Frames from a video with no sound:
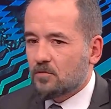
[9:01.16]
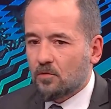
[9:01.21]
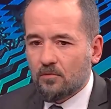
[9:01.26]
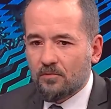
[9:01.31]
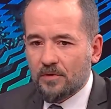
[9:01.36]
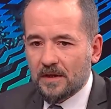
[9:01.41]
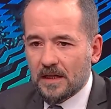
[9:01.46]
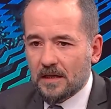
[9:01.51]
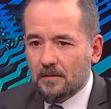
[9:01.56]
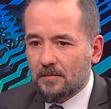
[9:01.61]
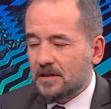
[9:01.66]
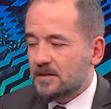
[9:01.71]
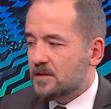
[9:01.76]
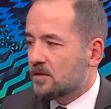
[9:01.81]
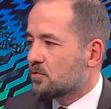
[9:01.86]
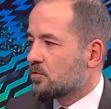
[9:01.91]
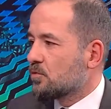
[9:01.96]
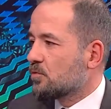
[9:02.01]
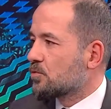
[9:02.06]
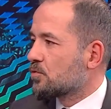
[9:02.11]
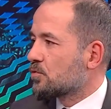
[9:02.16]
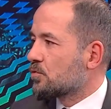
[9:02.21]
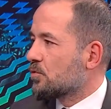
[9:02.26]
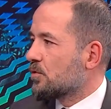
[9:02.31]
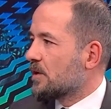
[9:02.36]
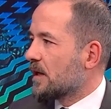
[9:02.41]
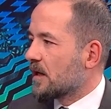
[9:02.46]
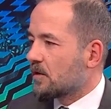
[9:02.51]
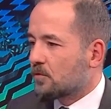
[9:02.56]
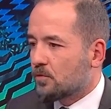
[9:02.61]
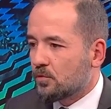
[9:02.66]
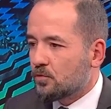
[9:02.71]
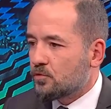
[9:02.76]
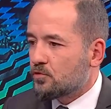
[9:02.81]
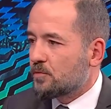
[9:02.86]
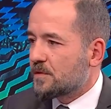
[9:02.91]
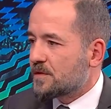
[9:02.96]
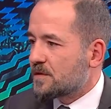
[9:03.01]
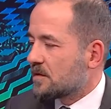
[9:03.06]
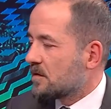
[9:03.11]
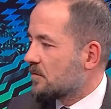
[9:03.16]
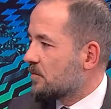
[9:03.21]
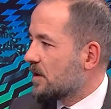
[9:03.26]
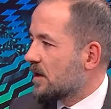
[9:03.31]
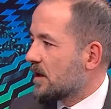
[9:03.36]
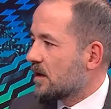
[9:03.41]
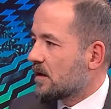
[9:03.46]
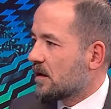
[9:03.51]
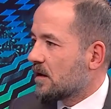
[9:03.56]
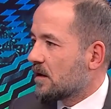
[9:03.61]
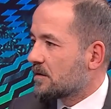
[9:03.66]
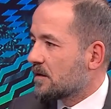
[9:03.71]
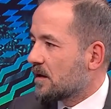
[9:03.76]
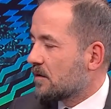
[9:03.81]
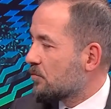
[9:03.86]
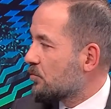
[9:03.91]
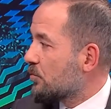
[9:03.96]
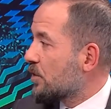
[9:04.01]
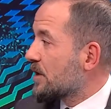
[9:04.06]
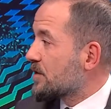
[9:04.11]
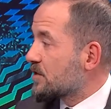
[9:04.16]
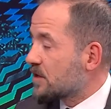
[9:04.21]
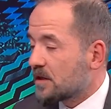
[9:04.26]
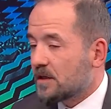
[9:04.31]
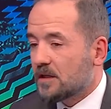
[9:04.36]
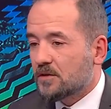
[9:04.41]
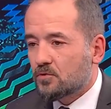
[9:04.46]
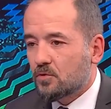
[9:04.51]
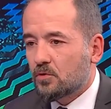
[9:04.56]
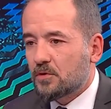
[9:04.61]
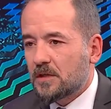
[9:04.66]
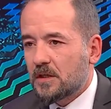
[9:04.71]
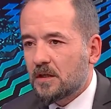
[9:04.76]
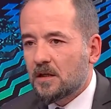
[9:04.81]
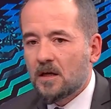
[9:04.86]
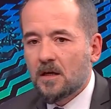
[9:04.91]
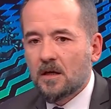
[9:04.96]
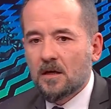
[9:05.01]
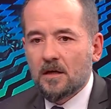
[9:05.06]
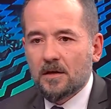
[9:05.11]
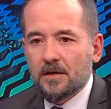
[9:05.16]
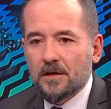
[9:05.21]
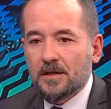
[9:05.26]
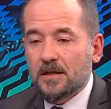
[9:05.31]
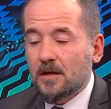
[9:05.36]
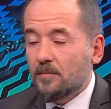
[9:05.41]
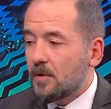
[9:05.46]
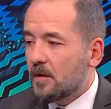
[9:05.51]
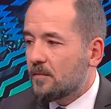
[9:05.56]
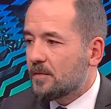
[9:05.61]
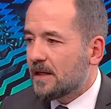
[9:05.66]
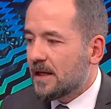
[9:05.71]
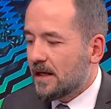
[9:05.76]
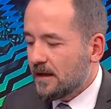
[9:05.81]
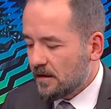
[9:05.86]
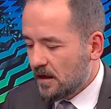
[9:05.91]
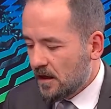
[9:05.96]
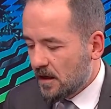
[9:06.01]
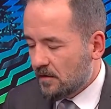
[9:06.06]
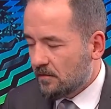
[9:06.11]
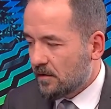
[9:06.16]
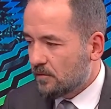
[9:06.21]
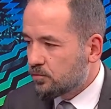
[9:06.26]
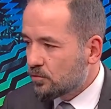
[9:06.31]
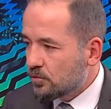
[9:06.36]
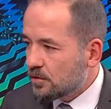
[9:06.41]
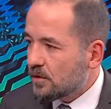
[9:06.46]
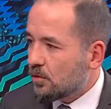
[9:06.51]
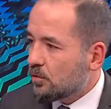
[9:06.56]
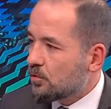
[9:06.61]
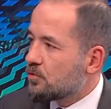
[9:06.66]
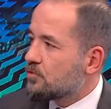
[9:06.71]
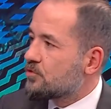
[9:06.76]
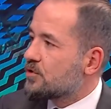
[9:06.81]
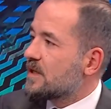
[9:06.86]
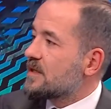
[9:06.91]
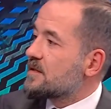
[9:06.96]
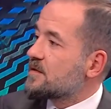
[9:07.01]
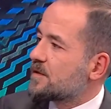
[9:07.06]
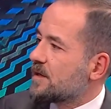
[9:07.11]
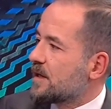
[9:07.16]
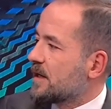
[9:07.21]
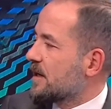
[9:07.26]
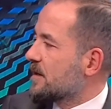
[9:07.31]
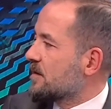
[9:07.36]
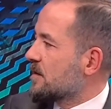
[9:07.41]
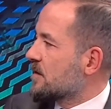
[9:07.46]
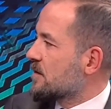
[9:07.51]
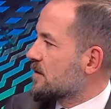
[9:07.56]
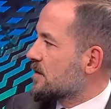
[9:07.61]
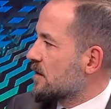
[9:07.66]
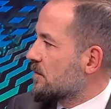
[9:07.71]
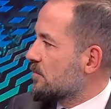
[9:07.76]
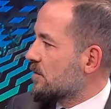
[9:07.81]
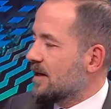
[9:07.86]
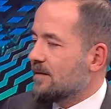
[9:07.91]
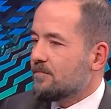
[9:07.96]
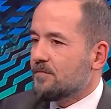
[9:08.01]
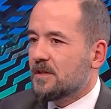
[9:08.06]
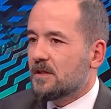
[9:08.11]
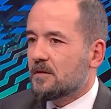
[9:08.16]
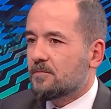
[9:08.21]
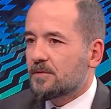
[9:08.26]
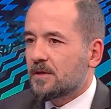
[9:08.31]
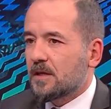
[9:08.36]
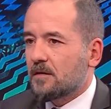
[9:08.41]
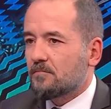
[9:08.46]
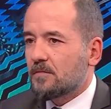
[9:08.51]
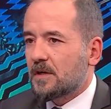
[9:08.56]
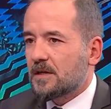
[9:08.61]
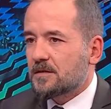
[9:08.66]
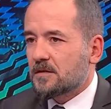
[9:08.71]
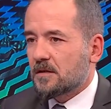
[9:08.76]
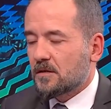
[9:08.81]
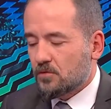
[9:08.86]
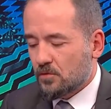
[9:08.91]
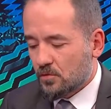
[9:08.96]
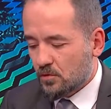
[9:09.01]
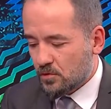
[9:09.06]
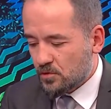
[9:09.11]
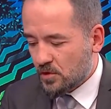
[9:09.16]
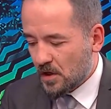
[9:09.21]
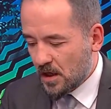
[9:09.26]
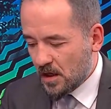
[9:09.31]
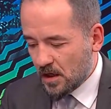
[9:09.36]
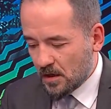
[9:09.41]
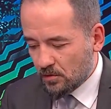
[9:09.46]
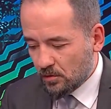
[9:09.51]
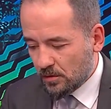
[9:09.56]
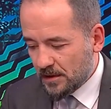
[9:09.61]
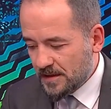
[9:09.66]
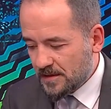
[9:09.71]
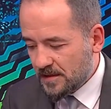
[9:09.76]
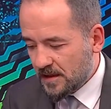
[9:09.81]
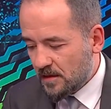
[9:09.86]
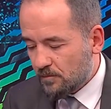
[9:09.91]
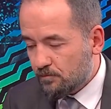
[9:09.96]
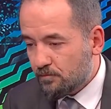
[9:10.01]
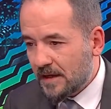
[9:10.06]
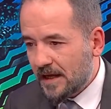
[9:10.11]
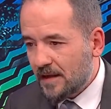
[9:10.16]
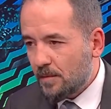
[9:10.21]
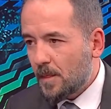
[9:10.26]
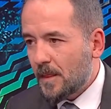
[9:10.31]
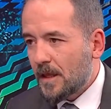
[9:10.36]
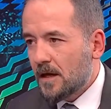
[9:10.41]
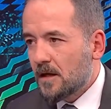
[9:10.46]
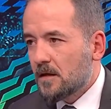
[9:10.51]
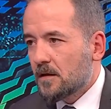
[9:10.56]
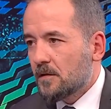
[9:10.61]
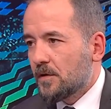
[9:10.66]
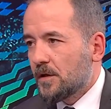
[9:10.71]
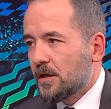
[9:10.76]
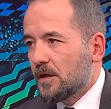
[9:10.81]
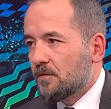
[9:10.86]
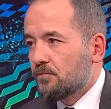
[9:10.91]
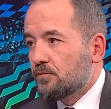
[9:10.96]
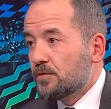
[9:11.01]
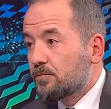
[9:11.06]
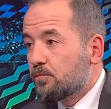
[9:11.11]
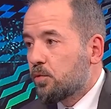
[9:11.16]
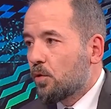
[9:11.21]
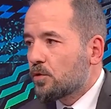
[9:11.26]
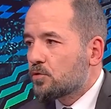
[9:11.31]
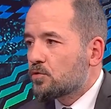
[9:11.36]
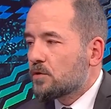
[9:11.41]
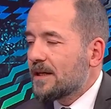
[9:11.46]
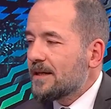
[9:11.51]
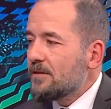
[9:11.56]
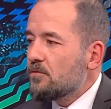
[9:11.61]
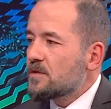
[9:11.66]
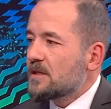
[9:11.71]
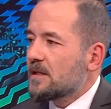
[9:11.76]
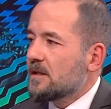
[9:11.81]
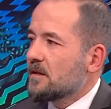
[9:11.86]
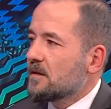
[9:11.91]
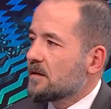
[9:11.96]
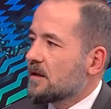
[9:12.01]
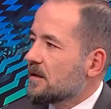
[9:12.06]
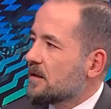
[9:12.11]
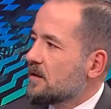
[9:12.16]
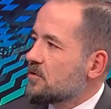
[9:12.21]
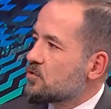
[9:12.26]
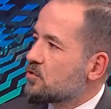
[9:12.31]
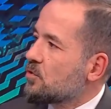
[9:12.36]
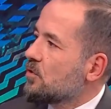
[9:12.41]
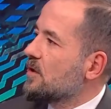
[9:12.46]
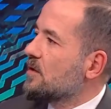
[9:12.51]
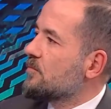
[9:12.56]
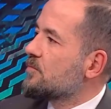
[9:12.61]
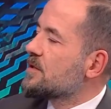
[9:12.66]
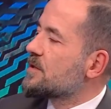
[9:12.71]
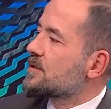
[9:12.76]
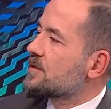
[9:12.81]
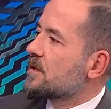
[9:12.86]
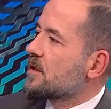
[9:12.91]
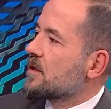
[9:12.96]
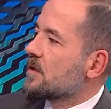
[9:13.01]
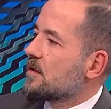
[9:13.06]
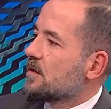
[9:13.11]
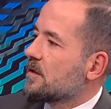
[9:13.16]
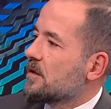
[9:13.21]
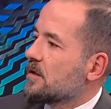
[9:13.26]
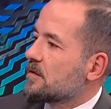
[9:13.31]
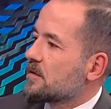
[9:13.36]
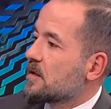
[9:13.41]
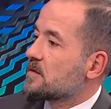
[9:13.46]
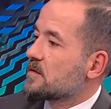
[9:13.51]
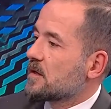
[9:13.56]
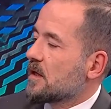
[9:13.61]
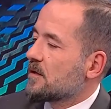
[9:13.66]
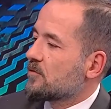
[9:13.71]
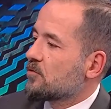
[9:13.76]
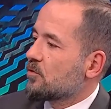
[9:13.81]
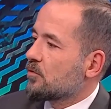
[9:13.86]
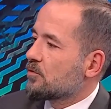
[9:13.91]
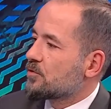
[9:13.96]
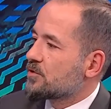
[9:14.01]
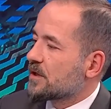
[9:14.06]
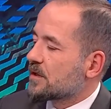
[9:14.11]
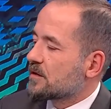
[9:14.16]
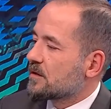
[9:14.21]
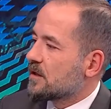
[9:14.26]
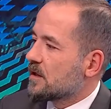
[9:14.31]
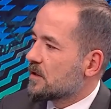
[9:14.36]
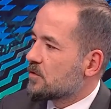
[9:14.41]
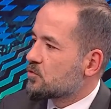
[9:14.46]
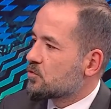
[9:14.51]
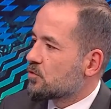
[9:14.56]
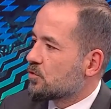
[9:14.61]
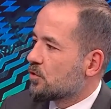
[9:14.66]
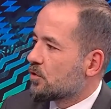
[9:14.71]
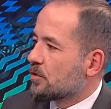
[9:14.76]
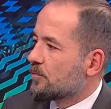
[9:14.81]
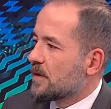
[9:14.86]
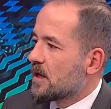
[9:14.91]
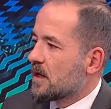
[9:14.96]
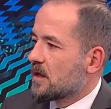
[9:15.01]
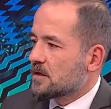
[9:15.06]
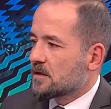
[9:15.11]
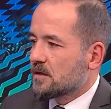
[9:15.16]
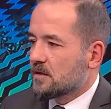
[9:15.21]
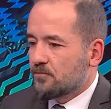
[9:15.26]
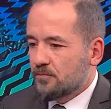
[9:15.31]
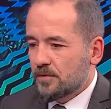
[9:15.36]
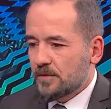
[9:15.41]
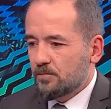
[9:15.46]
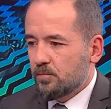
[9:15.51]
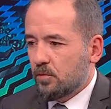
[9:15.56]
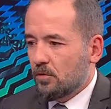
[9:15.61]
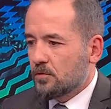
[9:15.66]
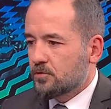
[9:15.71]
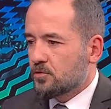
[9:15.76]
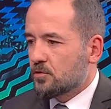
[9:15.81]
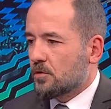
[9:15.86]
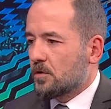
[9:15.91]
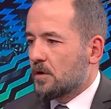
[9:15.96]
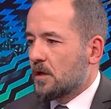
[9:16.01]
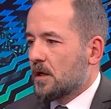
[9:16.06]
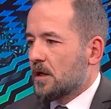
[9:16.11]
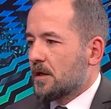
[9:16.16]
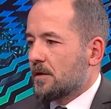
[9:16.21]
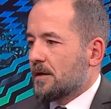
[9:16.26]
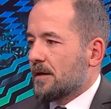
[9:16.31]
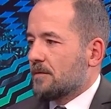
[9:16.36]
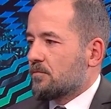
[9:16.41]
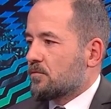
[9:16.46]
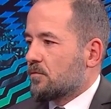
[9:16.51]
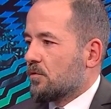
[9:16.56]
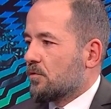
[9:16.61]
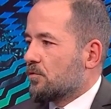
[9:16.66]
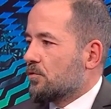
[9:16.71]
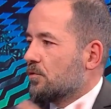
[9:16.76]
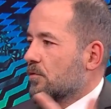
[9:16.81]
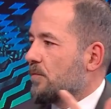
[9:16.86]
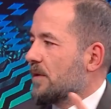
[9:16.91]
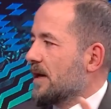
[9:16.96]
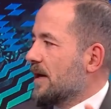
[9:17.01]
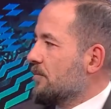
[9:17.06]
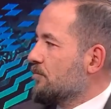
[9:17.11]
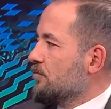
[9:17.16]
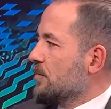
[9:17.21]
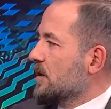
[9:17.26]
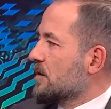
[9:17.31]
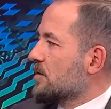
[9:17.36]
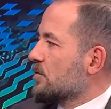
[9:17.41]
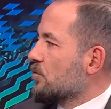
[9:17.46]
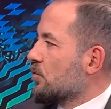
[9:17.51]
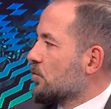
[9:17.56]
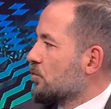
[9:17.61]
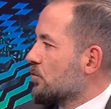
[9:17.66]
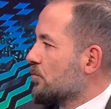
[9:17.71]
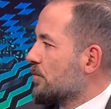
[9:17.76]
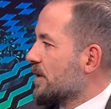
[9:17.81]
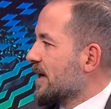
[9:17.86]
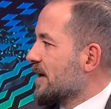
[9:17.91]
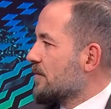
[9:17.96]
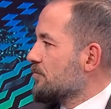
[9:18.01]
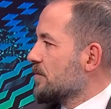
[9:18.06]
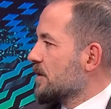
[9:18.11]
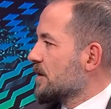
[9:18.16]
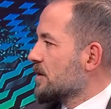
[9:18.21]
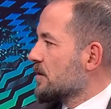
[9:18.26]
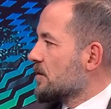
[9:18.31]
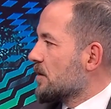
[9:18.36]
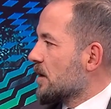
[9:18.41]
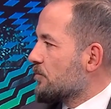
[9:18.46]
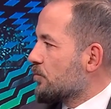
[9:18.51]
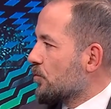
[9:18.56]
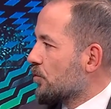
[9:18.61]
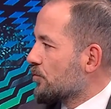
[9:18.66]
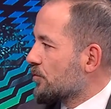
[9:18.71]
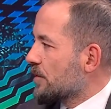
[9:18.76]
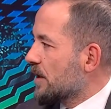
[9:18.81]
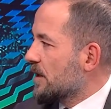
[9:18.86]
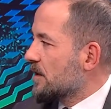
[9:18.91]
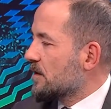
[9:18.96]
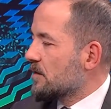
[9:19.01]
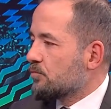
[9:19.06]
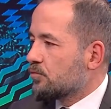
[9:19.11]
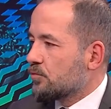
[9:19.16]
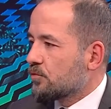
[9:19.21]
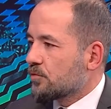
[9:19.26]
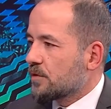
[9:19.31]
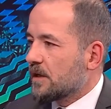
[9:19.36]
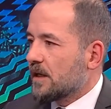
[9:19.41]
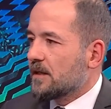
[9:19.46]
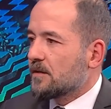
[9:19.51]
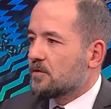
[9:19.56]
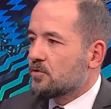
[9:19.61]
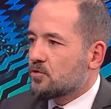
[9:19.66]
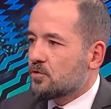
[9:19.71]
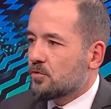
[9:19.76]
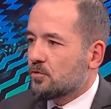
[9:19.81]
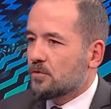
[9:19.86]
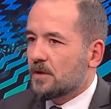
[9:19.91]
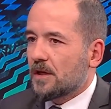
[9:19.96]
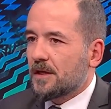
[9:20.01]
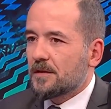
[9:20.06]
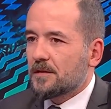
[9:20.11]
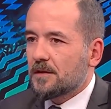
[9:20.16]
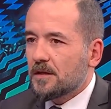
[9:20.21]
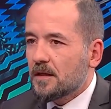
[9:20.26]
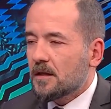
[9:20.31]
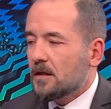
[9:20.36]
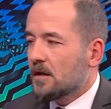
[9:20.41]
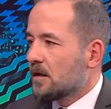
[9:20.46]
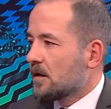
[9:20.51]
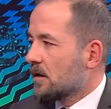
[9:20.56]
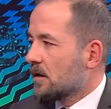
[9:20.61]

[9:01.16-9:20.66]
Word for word: O Fenerbahçe kültürüyle konuşmasını bilen, adab-ı muaşereyi çok iyi e, yapabilen ve bunu da oyuncuya sirayet ettirebilen bir yapıdan bahsediyoruz. Dolayısıyla ben e, futbolcular özelinde de şöyle bir e, tezahürü olacak diye düşünüyorum. Şimdi futbolcu ya kokuyu beğenmedin, onu beğenmedin, hep ondaydı, bundaydı, şundaydı.